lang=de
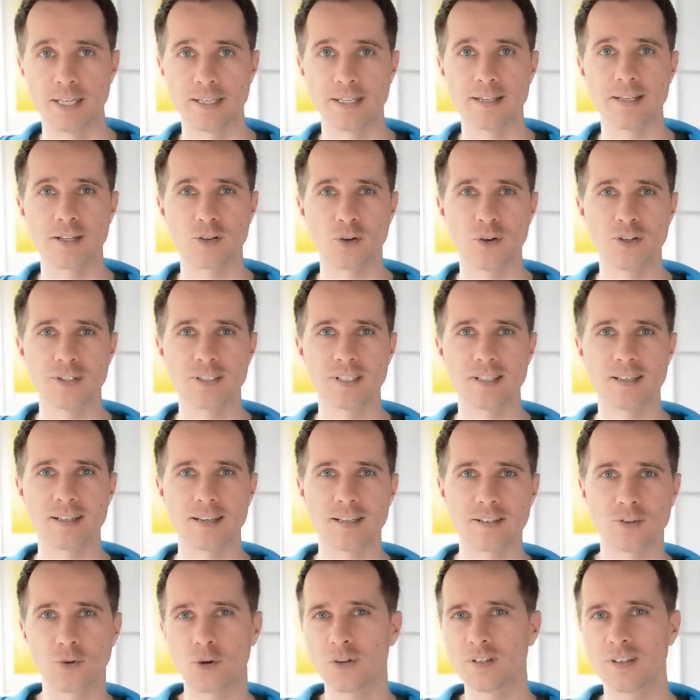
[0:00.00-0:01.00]
Ne? Da könnt ihr,
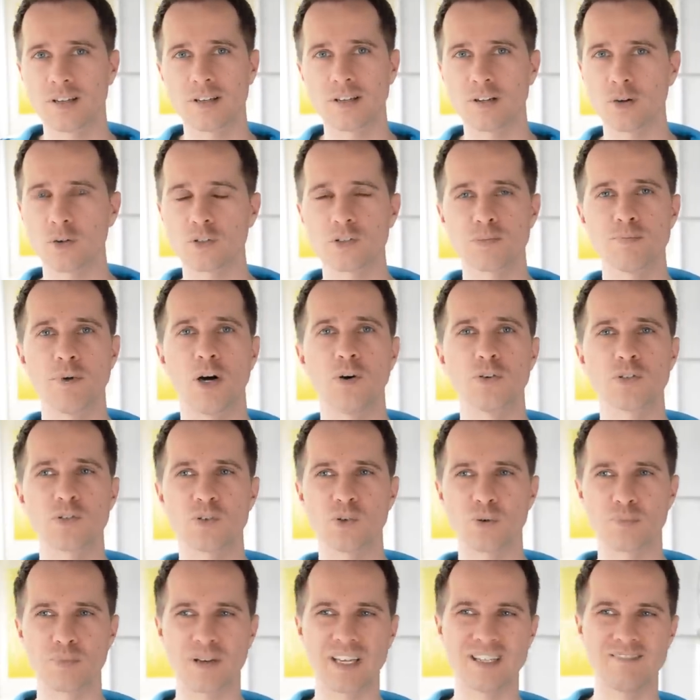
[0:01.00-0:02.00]
da könnt ihr dann auch zum
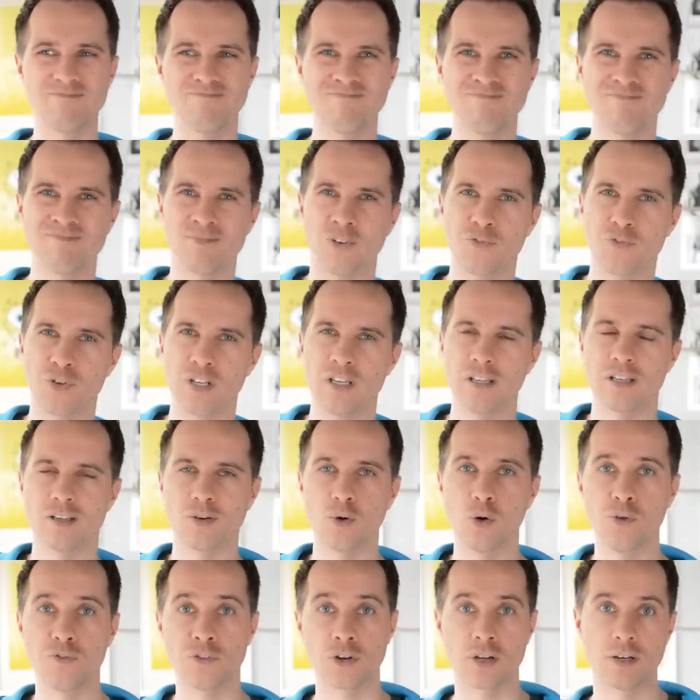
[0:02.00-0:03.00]
Ausdruck bringen, hm, finde ich
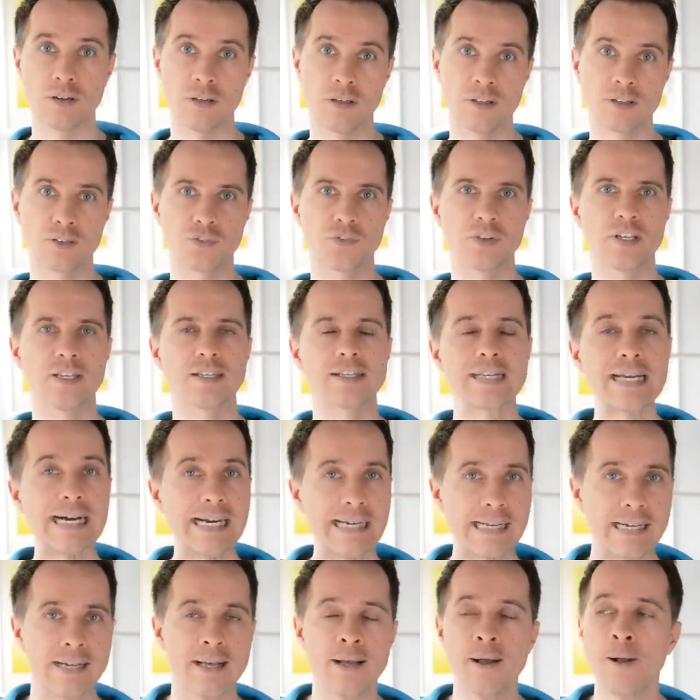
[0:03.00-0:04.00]
doof oder oh, das finde ich
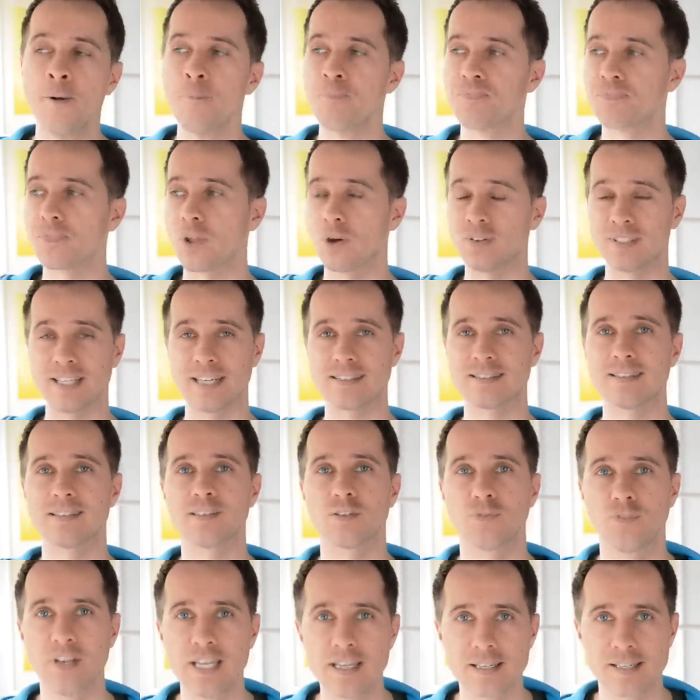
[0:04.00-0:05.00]
geil. Und das
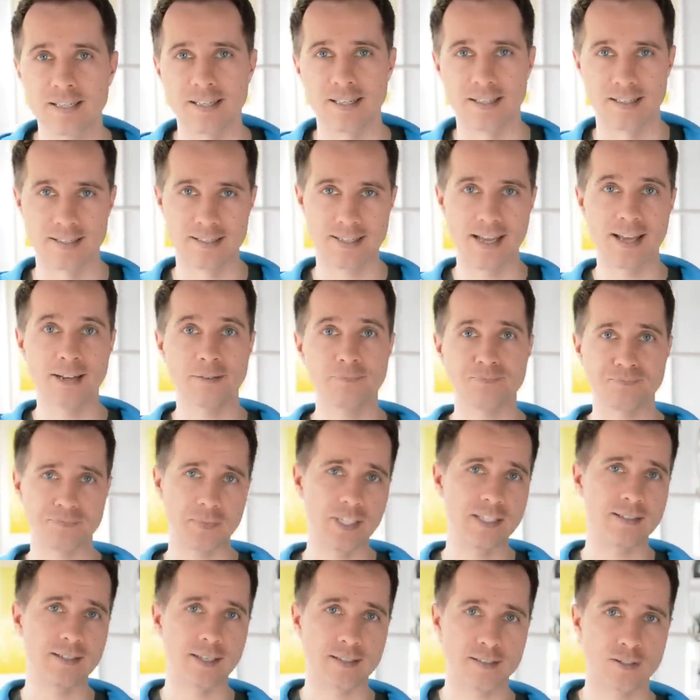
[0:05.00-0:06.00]
ist wichtig, denn
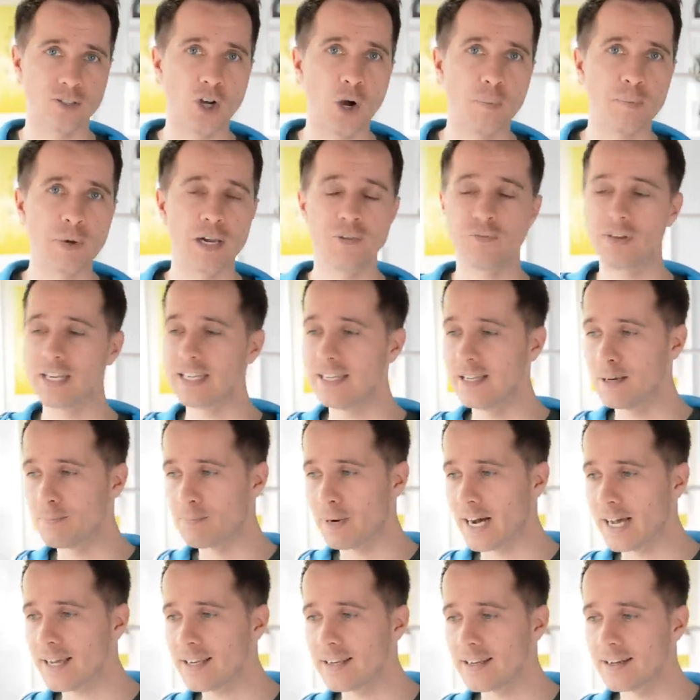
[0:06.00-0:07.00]
ich sage es nochmal, wenn ihr
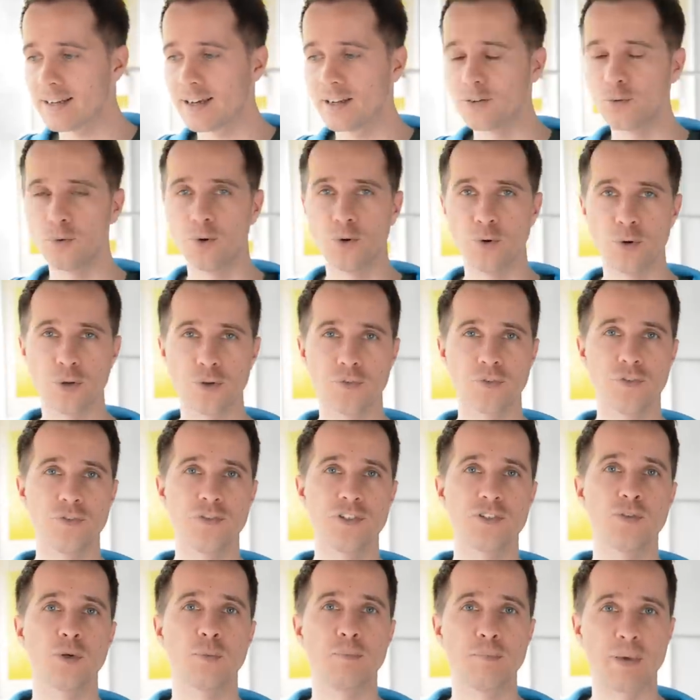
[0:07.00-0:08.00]
beide da nur irgendwie wie
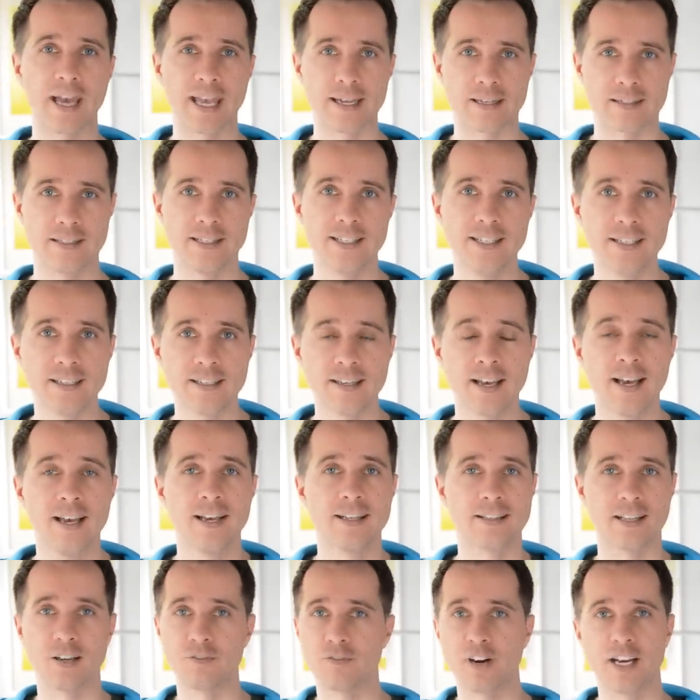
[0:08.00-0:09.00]
so ein Brett liegt,
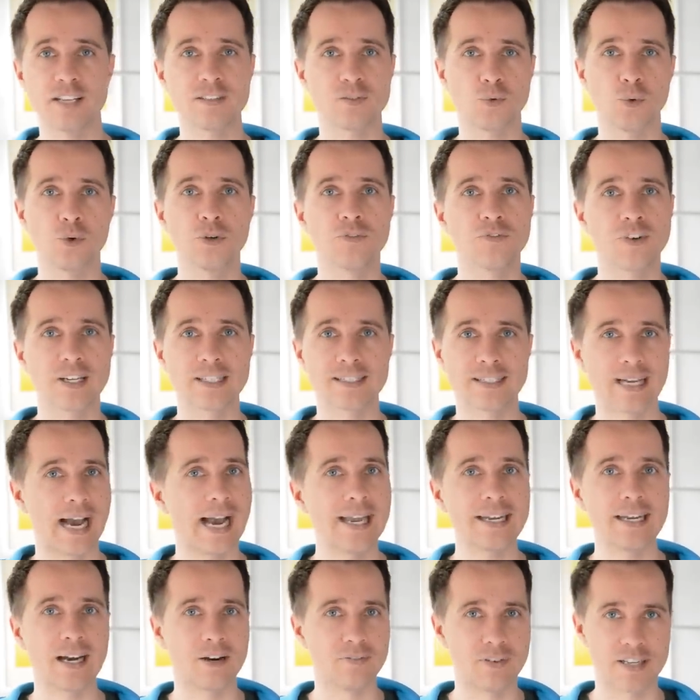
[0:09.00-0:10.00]
dann weiß irgendwann
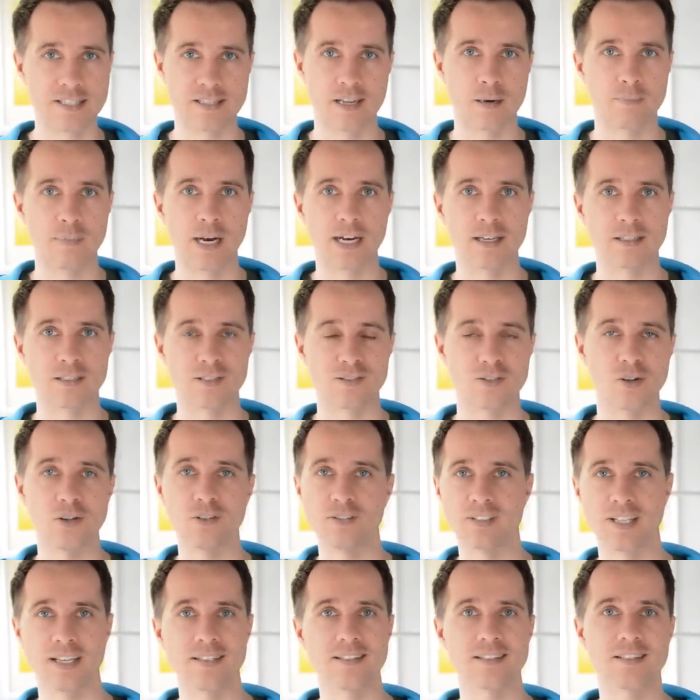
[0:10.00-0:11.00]
keiner, was er machen soll.
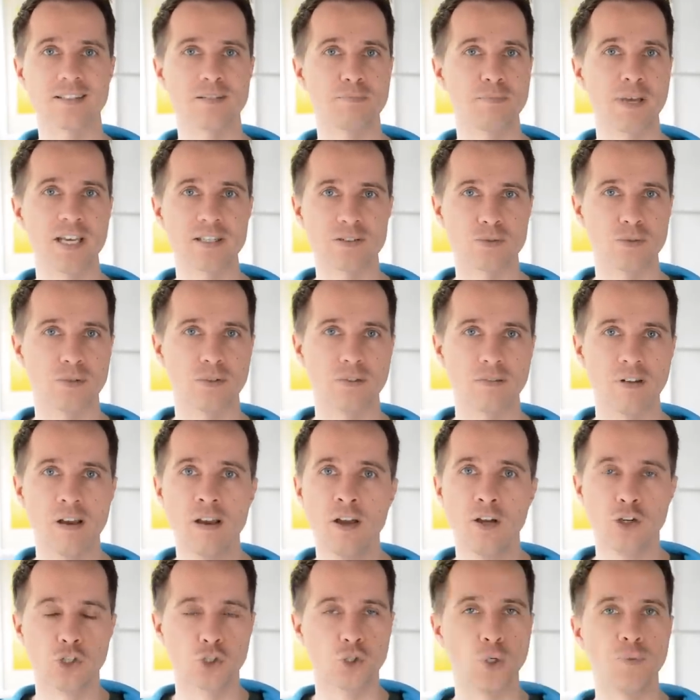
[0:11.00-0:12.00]
Und dann ist es mehr so ein
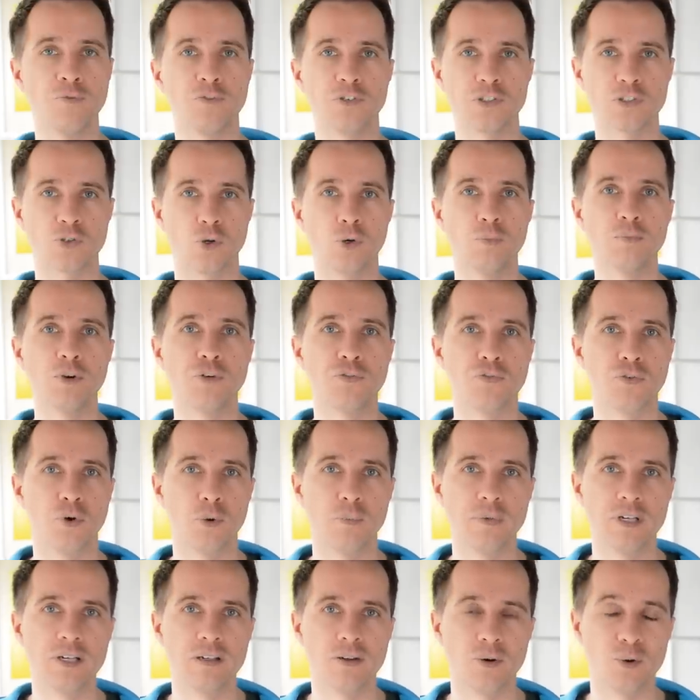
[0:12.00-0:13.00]
stumpfes
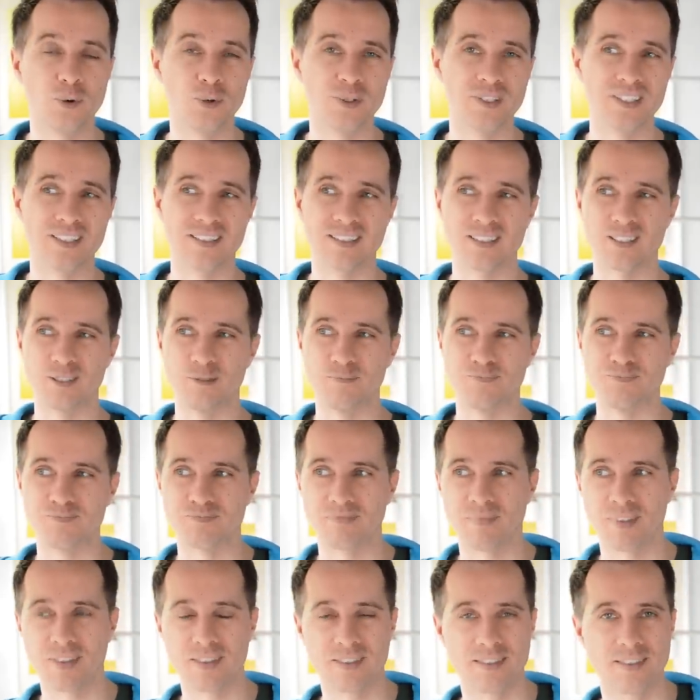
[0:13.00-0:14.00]
Rumgefummel und ähm,
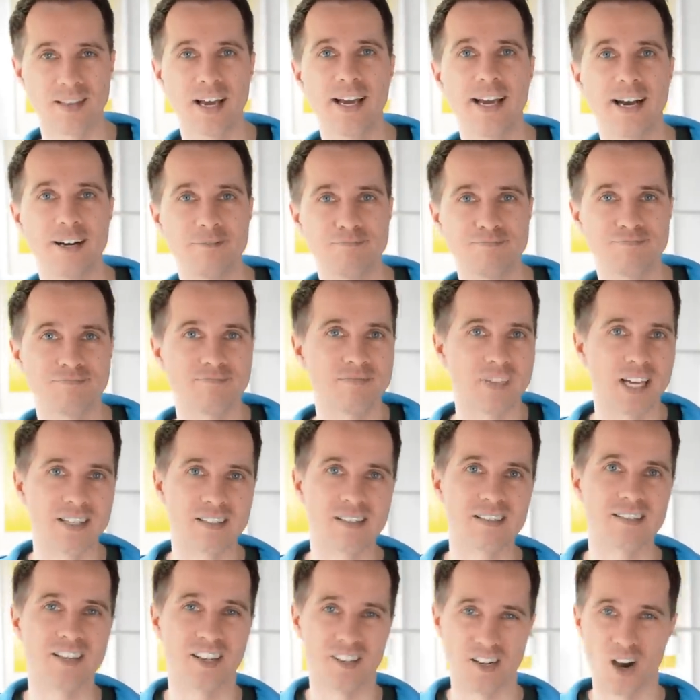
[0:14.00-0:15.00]
naja, das
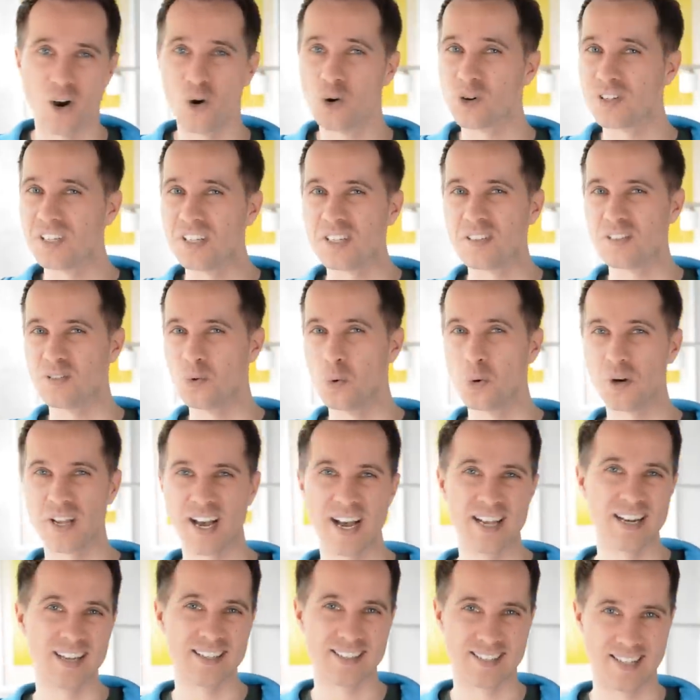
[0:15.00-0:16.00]
ist dann auch nicht so
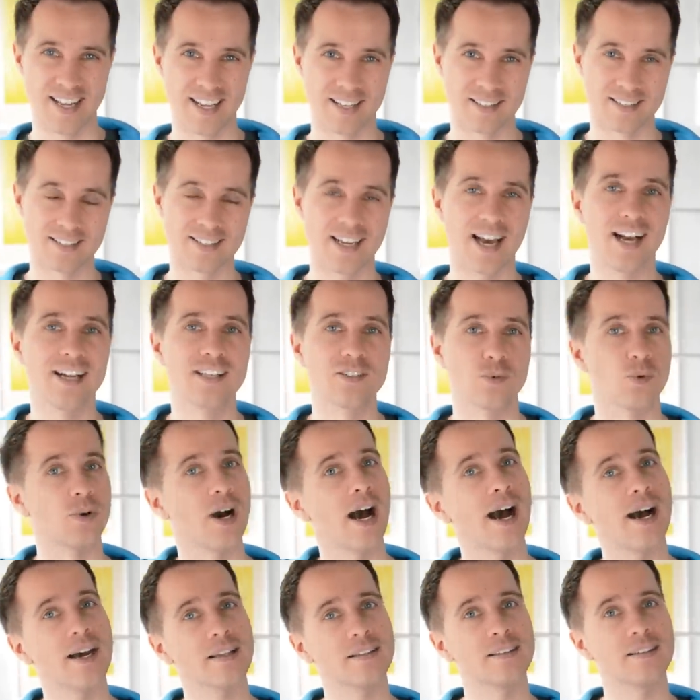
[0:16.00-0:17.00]
geiler Sex. Also
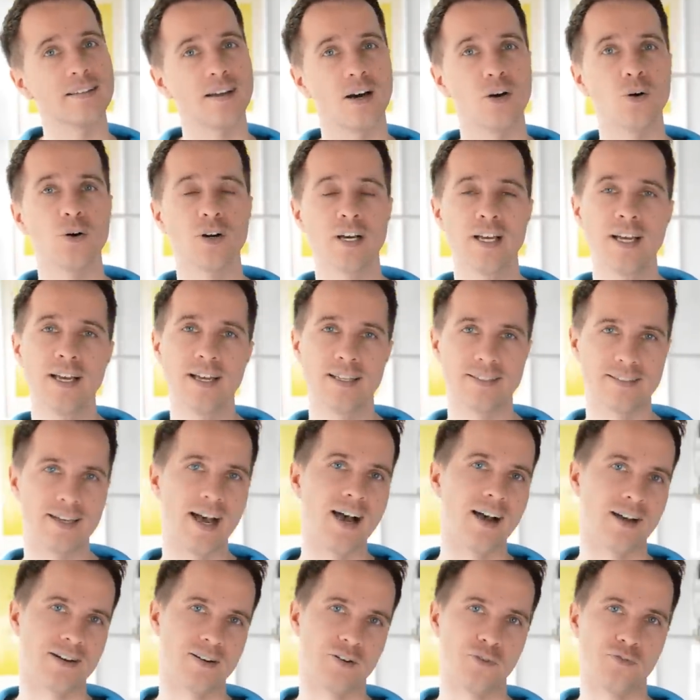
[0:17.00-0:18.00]
achtet auch
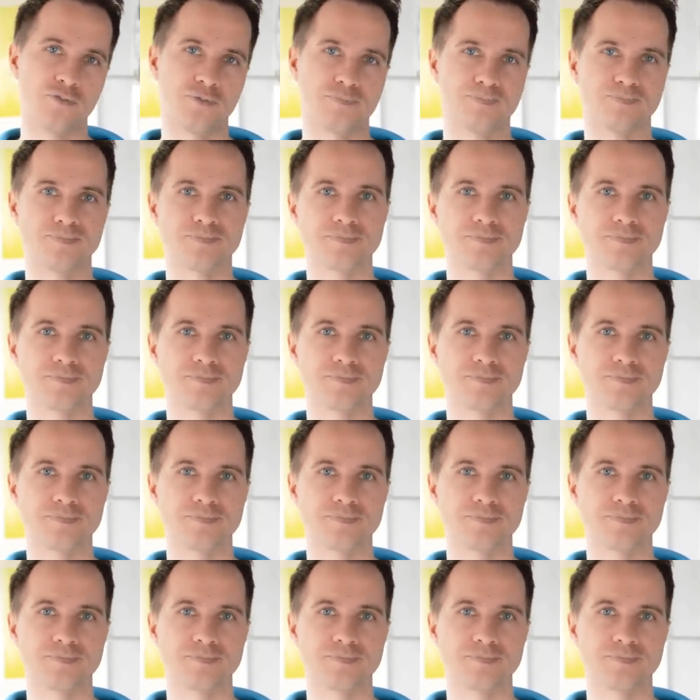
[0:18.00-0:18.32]
darauf.